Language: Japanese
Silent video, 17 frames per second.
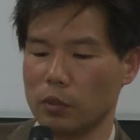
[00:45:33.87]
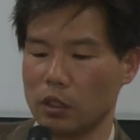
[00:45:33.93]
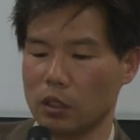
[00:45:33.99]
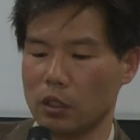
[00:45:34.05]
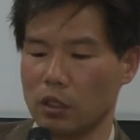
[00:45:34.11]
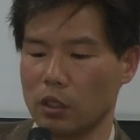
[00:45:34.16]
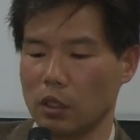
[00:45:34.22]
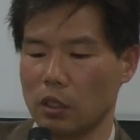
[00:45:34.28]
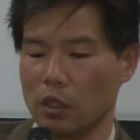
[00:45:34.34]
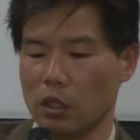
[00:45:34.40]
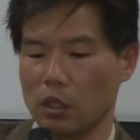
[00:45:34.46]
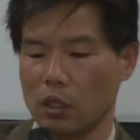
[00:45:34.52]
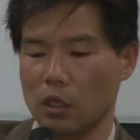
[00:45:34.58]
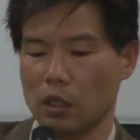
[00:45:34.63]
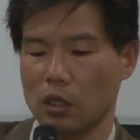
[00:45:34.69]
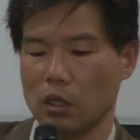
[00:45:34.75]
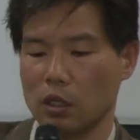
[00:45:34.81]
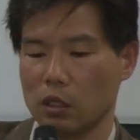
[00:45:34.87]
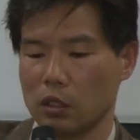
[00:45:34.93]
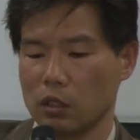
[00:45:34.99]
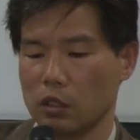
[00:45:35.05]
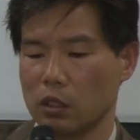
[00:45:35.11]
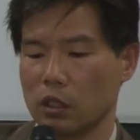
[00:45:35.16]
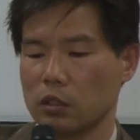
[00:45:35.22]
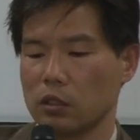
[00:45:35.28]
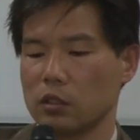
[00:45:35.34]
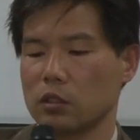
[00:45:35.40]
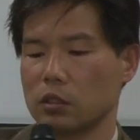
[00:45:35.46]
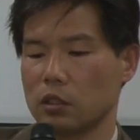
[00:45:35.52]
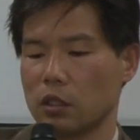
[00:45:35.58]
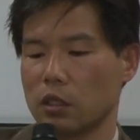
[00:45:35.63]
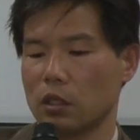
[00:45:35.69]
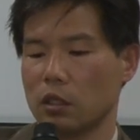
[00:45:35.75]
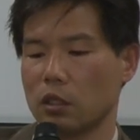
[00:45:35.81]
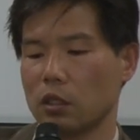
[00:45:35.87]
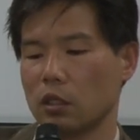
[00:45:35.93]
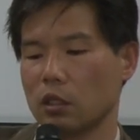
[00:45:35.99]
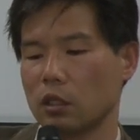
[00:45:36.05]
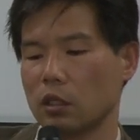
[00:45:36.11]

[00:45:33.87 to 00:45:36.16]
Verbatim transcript: 目なんですが、